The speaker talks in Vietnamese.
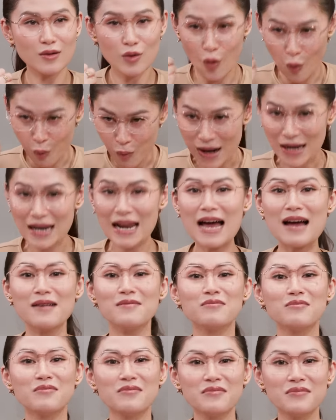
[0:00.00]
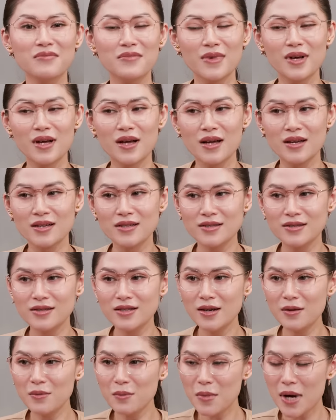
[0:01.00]
cũng ảnh làm,
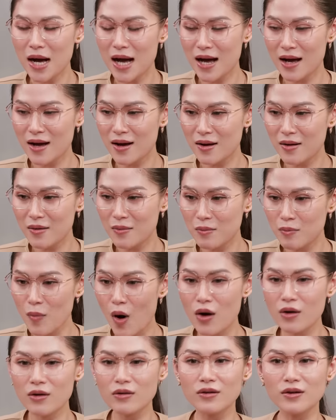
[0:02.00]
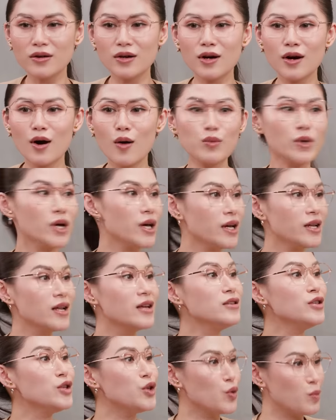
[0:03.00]
nhưng mà mọi người không để ý
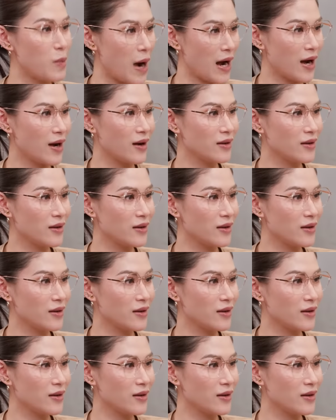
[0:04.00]
đến nhiều bằng